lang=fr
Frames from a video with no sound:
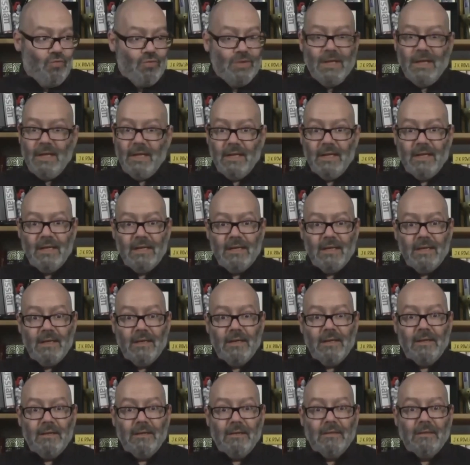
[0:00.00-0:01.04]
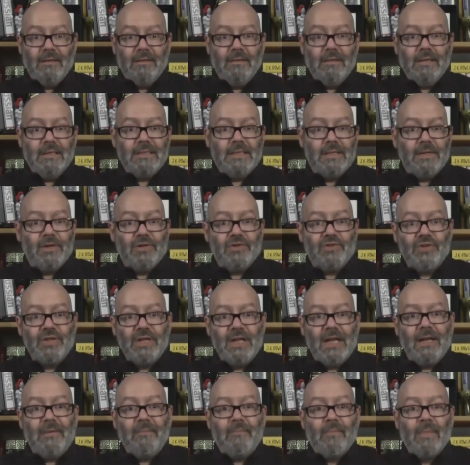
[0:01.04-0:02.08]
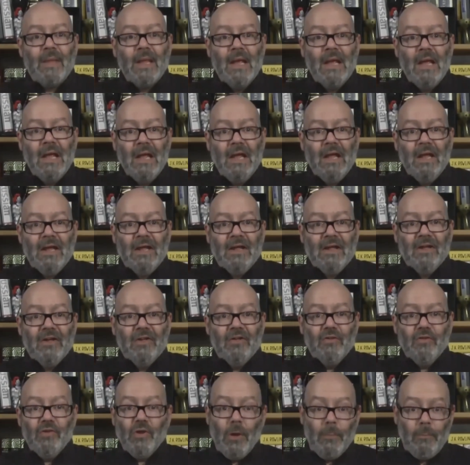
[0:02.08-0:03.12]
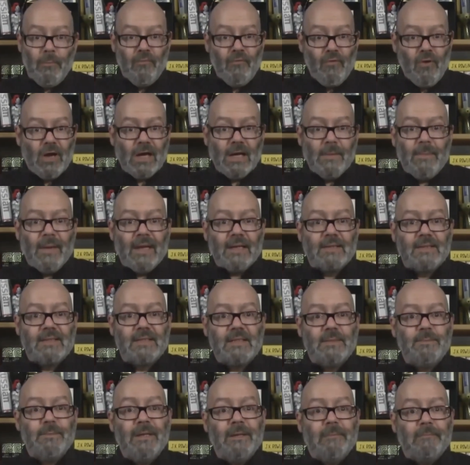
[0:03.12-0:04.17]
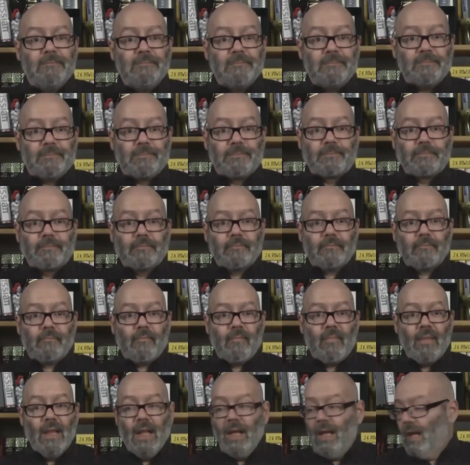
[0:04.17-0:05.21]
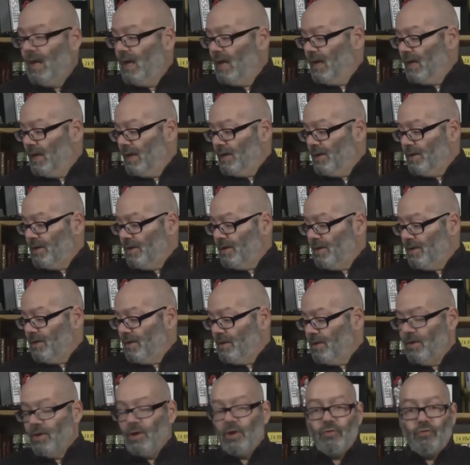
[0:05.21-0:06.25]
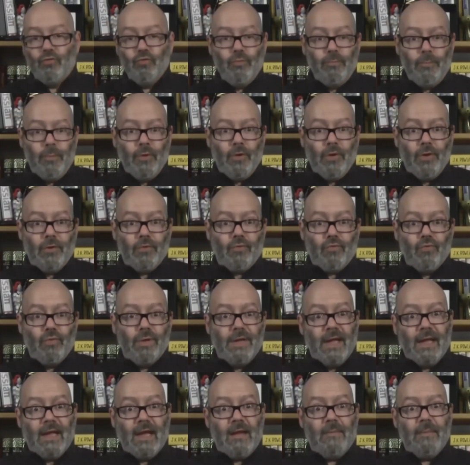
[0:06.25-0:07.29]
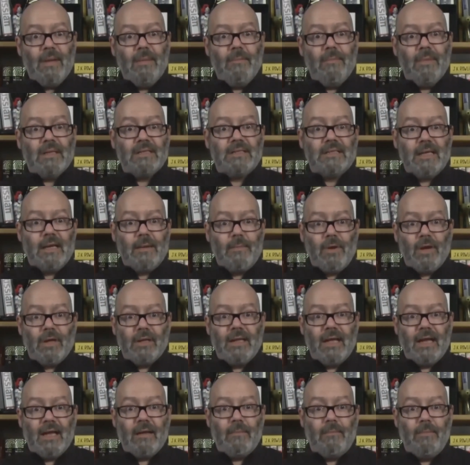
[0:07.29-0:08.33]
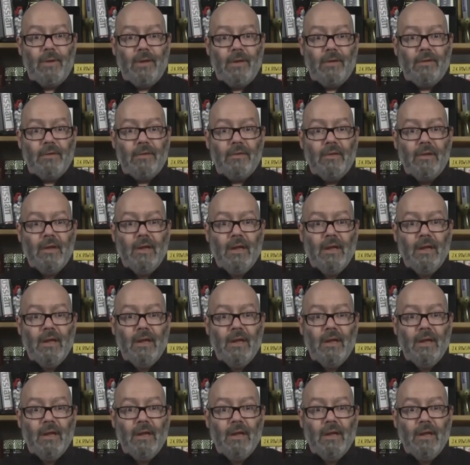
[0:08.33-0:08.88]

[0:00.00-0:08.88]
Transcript: ou des, États-Unis, de pouvoir y participer. Euh, le tout pour un coût qui est quand même assez abordable.